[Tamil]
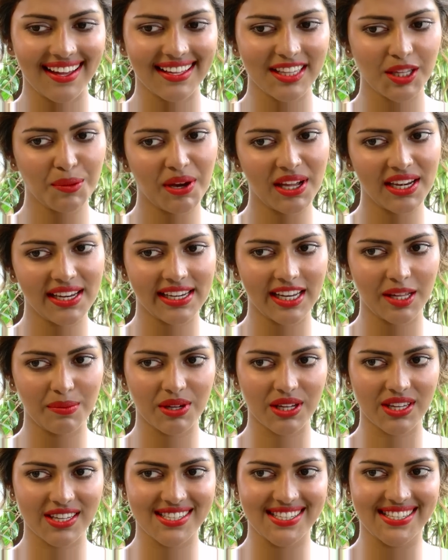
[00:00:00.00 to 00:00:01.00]
அந்த மாதிரி இல்லை
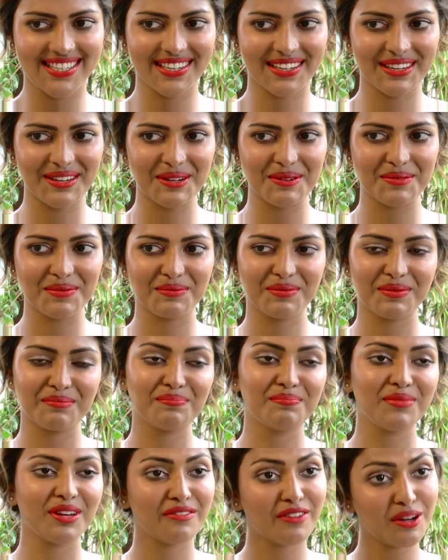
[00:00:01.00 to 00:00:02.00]
பிகாஸ்
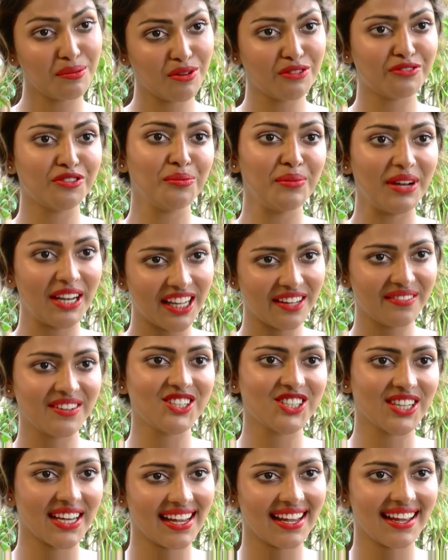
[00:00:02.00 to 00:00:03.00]
ஈவன் பிஃபோர் மீட்டிங்
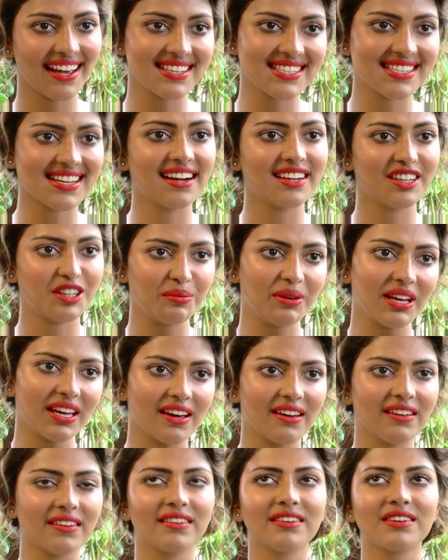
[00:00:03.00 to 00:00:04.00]
விஜய் ஐ ஸ்டார்டட் மை
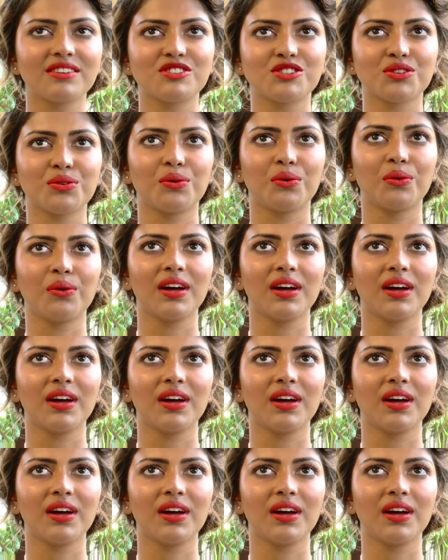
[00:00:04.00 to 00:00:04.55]
கரியர் ஸோ